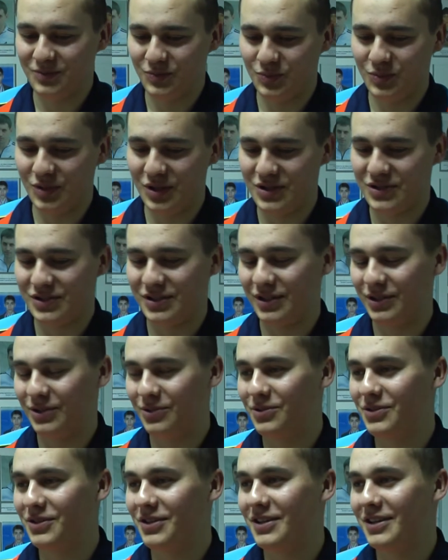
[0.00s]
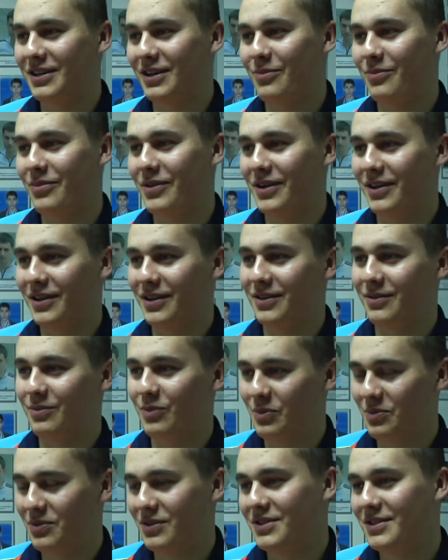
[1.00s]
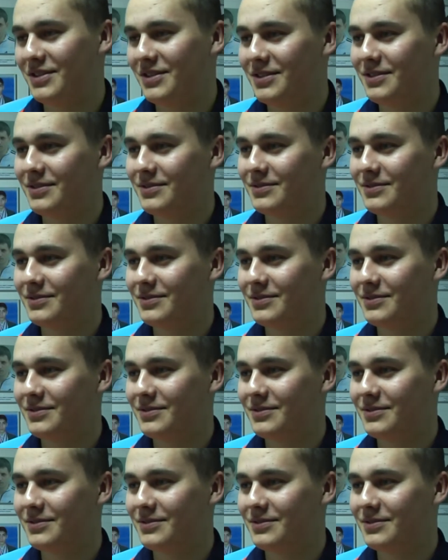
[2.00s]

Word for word: наши сотрудники компании победить.